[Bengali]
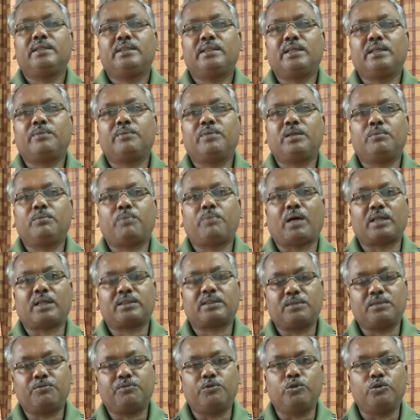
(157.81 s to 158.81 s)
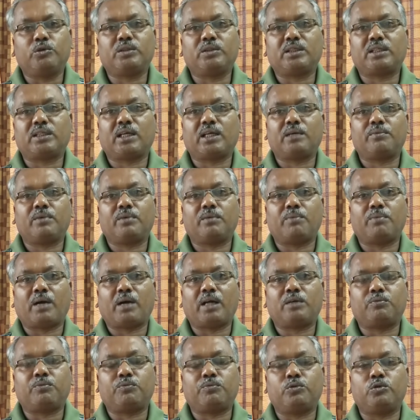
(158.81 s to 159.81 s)
দেখবেন ভাতটি ফুটতে থাকবে
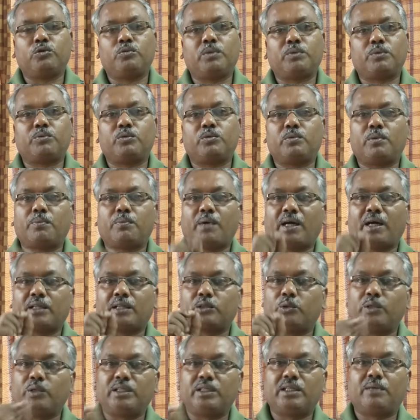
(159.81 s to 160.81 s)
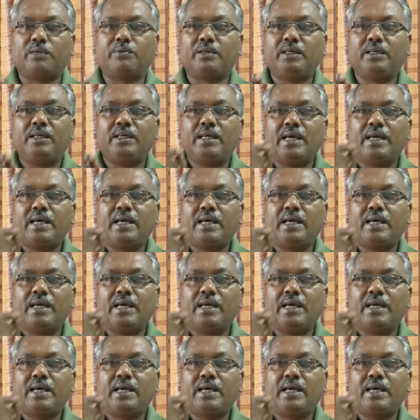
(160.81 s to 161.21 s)
ভাত ফুটবে ফুটবে ভাত হয়ে যাবে